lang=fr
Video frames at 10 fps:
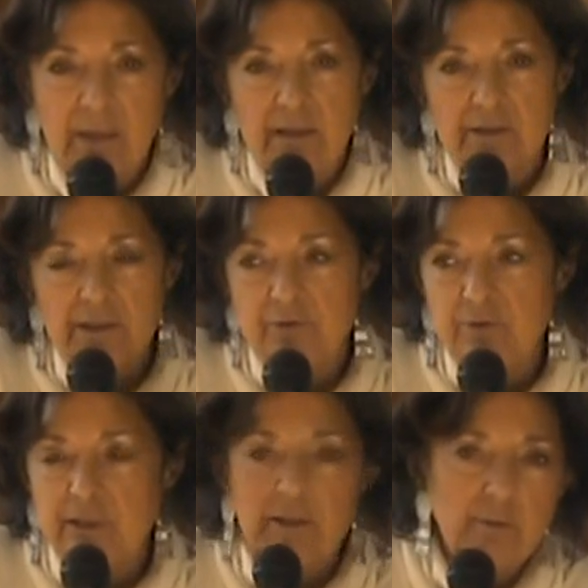J'ai
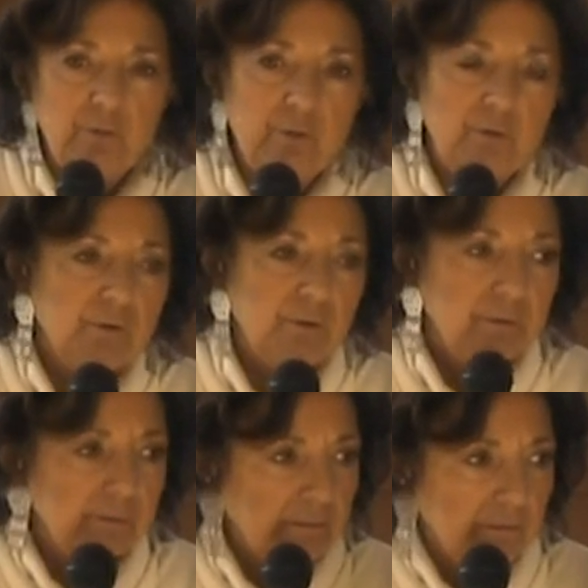étudié comme tout le monde,
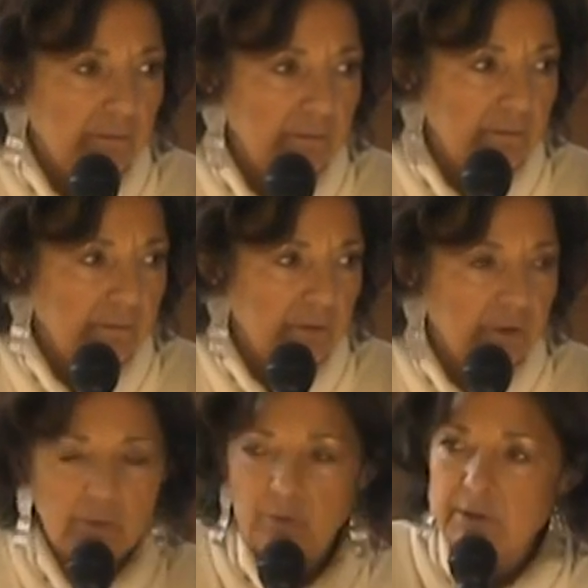
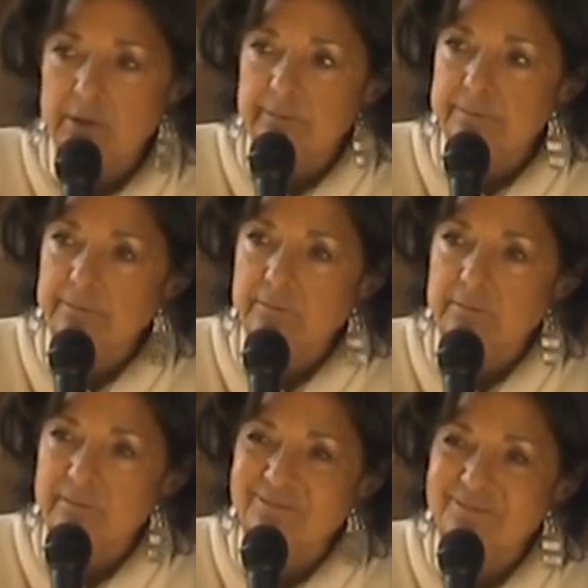euh, comment on dit,
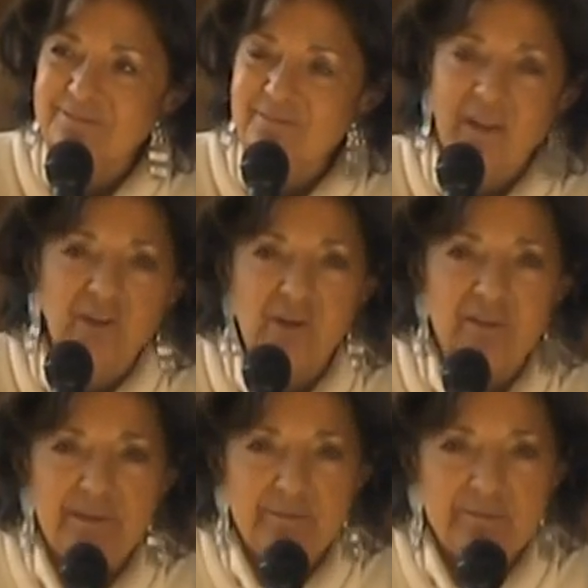dans la
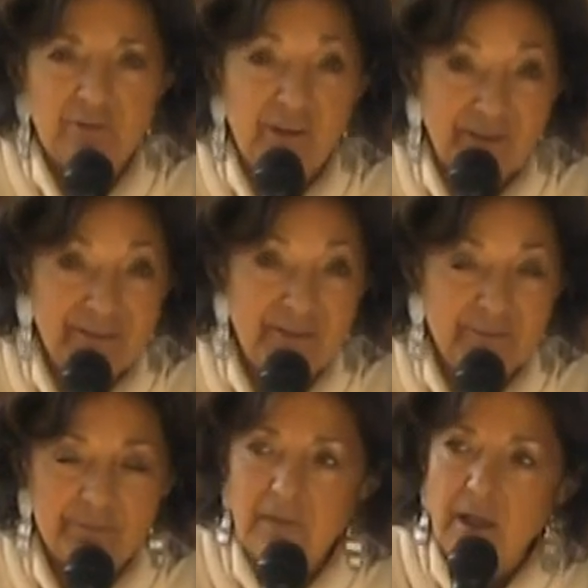vie, dans la vraie vie.
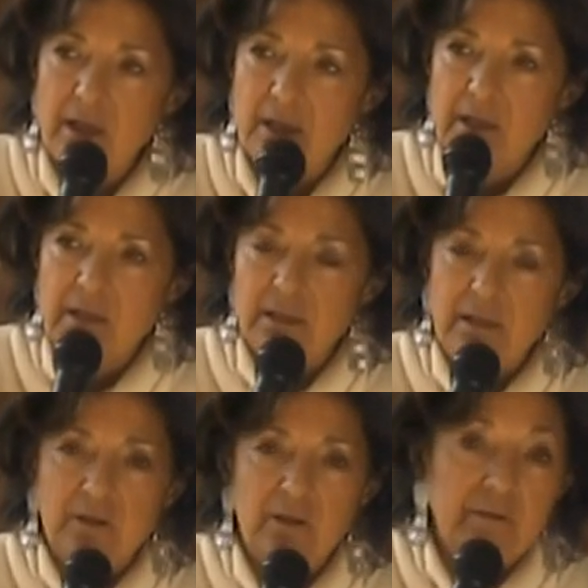
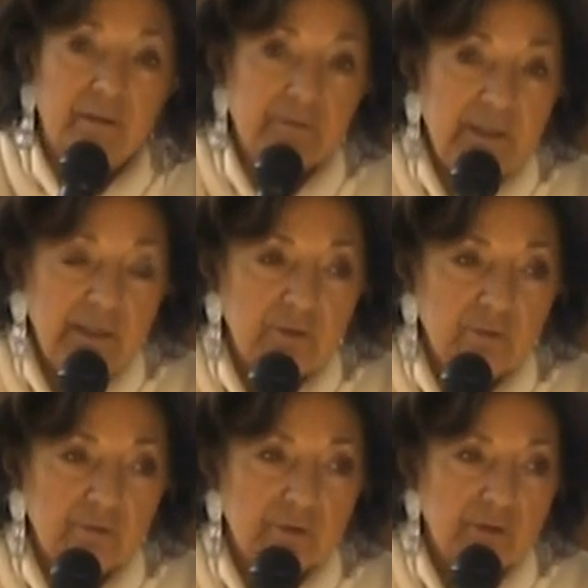Dans la vraie vie,
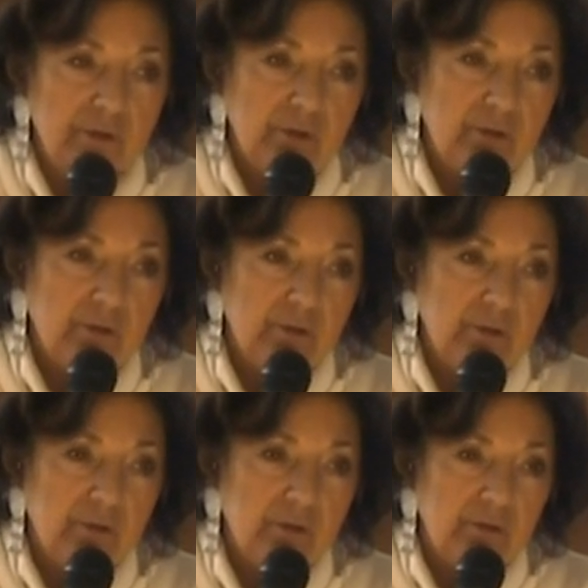donc,
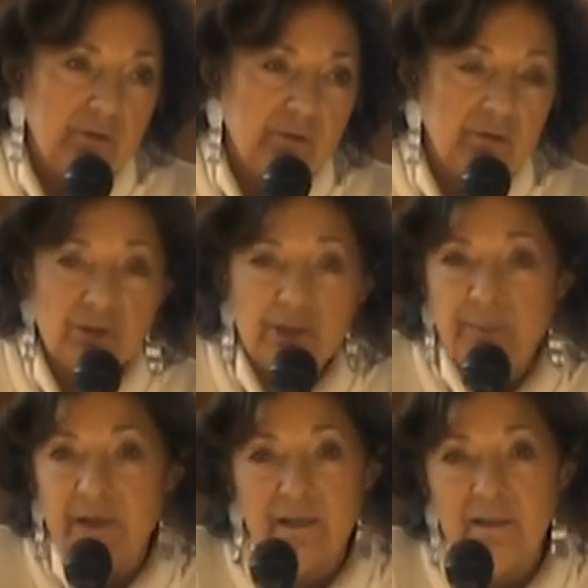euh, quand j'ai
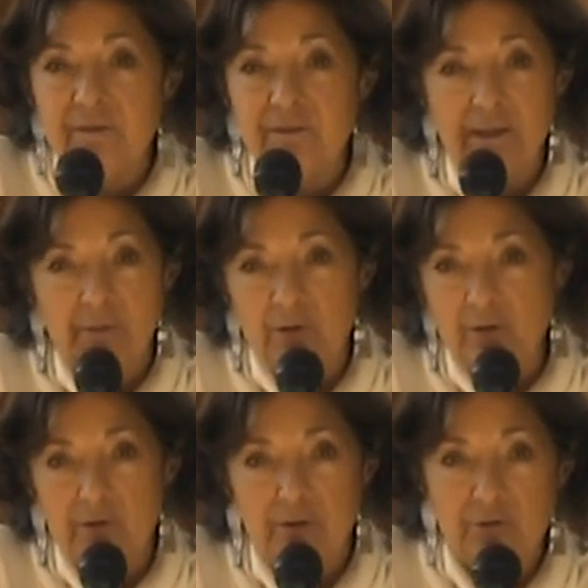parlé
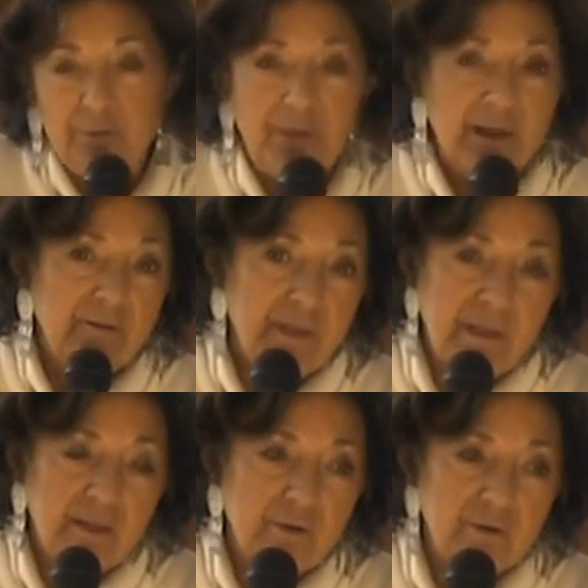évidemment euh, du
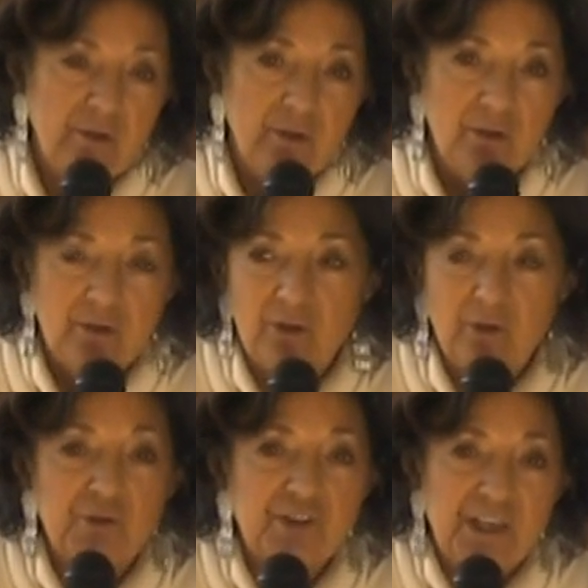pervers euh, dans
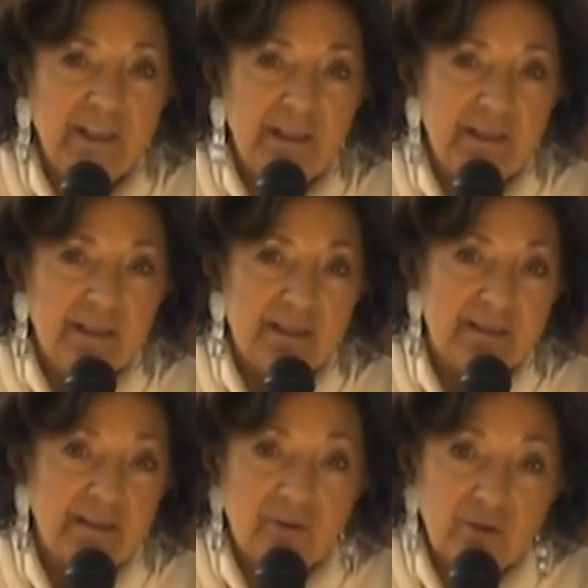le chalet il y a
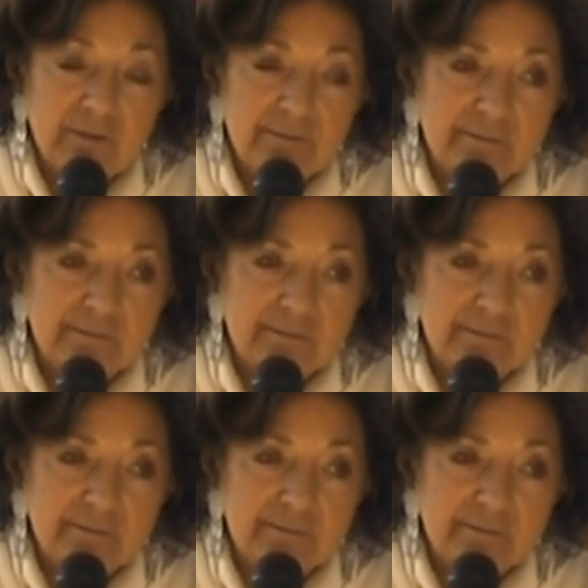5 ans,